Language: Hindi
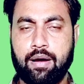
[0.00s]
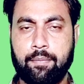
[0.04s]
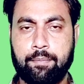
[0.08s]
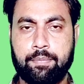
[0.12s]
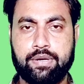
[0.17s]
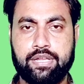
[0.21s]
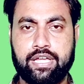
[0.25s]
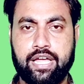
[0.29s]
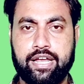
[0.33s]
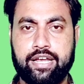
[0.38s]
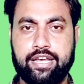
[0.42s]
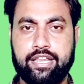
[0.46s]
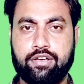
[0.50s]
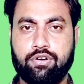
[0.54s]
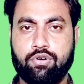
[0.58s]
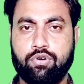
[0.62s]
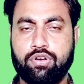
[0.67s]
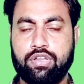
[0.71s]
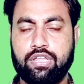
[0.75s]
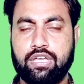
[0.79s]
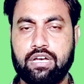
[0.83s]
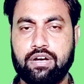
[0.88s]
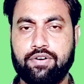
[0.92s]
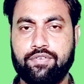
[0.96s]
अपनी आईडी
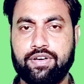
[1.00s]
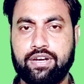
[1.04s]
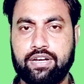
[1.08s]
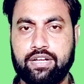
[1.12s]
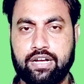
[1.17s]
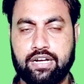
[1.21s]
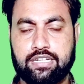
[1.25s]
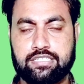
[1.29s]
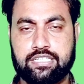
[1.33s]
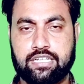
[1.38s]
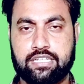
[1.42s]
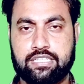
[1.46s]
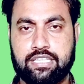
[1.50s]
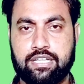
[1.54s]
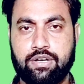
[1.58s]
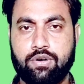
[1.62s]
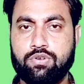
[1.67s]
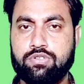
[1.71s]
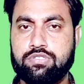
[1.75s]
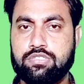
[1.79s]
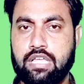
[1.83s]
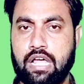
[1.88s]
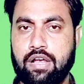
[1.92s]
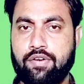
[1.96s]
को रिकवर कर सकते
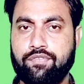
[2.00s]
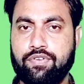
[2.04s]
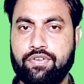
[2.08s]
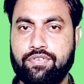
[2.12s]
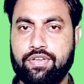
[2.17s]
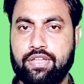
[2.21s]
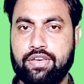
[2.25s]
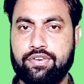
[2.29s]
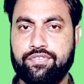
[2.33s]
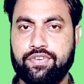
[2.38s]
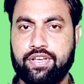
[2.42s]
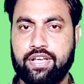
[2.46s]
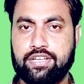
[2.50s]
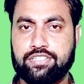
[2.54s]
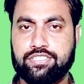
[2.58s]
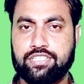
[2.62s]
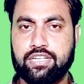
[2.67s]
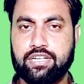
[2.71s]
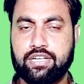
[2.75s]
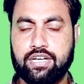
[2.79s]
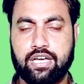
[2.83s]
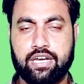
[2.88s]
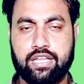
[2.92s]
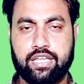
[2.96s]
हो सेल्फी
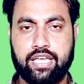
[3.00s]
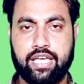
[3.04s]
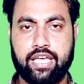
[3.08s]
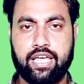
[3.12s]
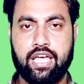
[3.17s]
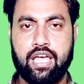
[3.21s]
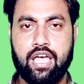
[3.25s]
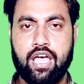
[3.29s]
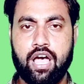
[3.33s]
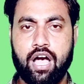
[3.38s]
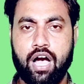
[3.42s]
वेरिफिकेशन करके